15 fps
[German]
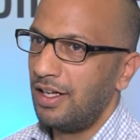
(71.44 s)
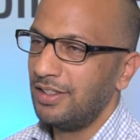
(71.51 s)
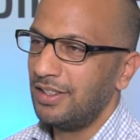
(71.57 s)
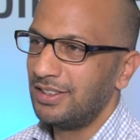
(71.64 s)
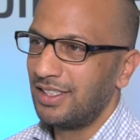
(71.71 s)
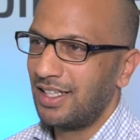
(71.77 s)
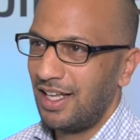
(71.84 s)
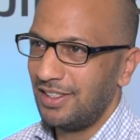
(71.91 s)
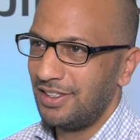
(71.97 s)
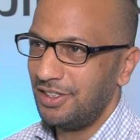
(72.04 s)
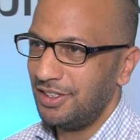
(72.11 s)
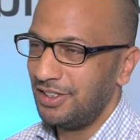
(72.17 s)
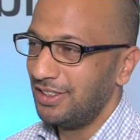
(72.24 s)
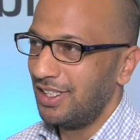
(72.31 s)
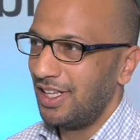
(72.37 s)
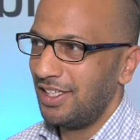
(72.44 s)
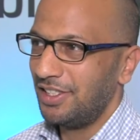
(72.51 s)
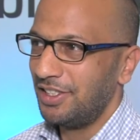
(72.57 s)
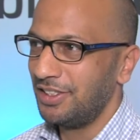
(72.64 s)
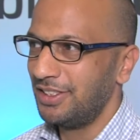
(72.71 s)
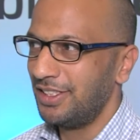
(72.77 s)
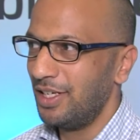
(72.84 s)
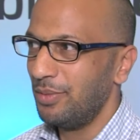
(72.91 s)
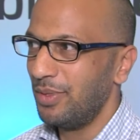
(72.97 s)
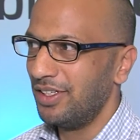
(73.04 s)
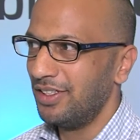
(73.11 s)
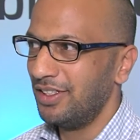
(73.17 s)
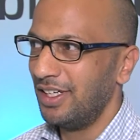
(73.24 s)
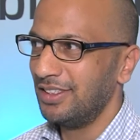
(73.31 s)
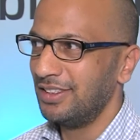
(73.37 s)
das, klassisch, das ist ein klassisches Thema.
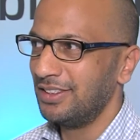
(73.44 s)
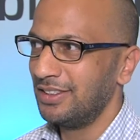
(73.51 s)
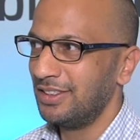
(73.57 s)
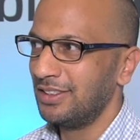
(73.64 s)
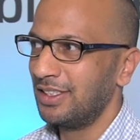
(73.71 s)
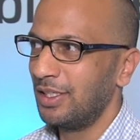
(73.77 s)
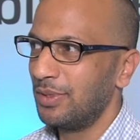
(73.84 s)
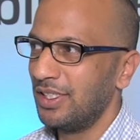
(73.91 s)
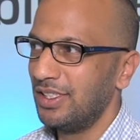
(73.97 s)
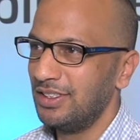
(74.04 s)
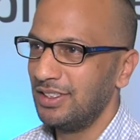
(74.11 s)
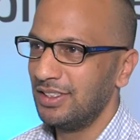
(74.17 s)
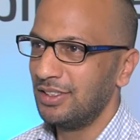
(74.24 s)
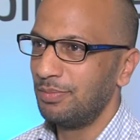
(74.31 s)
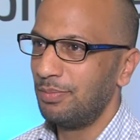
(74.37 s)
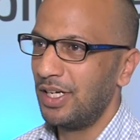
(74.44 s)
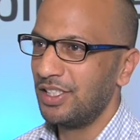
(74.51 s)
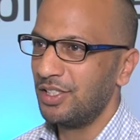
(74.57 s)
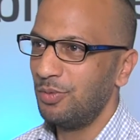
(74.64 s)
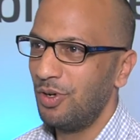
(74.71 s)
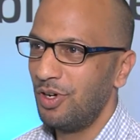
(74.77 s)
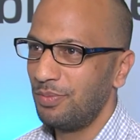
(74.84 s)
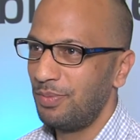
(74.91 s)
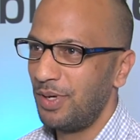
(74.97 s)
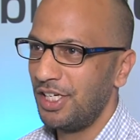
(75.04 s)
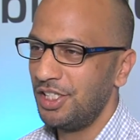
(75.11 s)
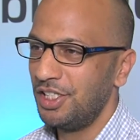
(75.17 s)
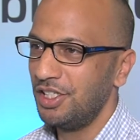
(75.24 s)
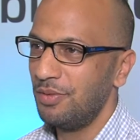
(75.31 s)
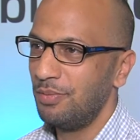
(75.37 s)
Ne? Also es, es, gibt ja dieses Buzzword
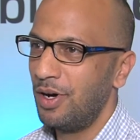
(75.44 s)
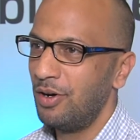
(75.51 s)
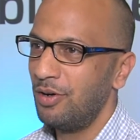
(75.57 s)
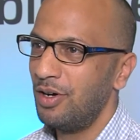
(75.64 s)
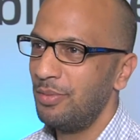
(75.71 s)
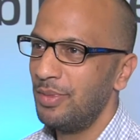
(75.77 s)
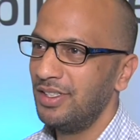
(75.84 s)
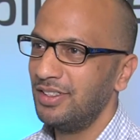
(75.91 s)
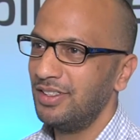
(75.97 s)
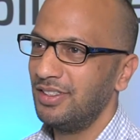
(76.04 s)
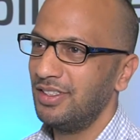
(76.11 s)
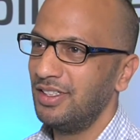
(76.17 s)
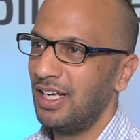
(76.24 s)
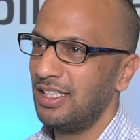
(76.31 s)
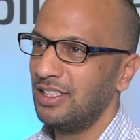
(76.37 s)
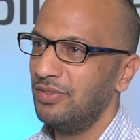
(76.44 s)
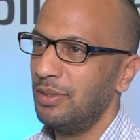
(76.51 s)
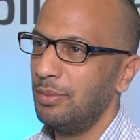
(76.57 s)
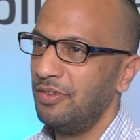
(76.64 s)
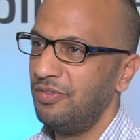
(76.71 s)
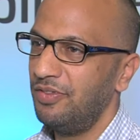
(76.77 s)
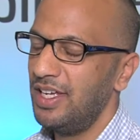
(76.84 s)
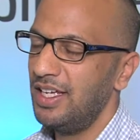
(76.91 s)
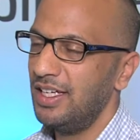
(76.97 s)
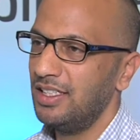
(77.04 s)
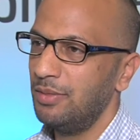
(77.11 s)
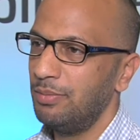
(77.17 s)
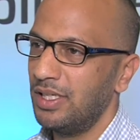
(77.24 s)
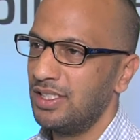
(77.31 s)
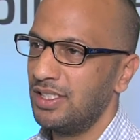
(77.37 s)
Patient Empowerment. Ne? Also wir befähigen
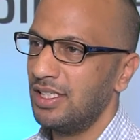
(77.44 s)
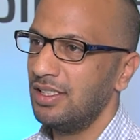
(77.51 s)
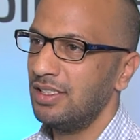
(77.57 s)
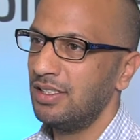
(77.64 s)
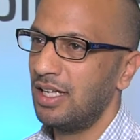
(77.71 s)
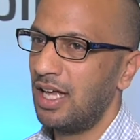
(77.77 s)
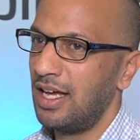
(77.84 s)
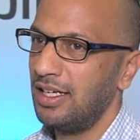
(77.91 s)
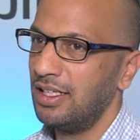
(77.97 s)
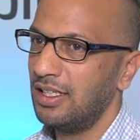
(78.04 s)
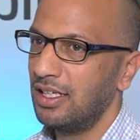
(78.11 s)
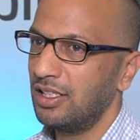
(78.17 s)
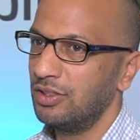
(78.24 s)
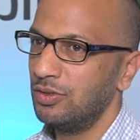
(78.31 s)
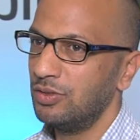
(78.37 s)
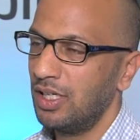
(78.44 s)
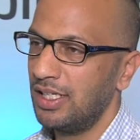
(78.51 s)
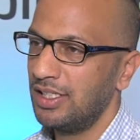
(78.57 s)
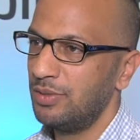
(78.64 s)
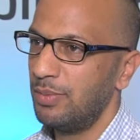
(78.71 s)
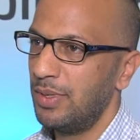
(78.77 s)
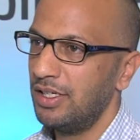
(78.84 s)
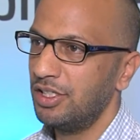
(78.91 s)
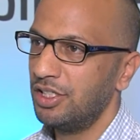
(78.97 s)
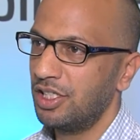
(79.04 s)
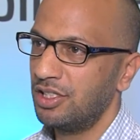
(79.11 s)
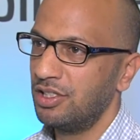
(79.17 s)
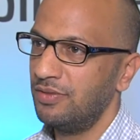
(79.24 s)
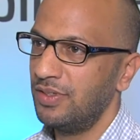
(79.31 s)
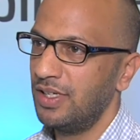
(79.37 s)
den Patienten, ein eigener
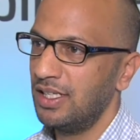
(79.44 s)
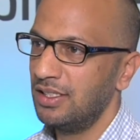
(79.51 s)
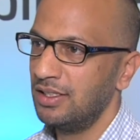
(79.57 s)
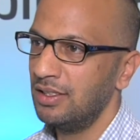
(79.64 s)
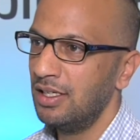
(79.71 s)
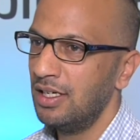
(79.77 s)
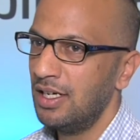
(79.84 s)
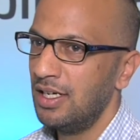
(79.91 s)
Gesundheitsmanager zu werden,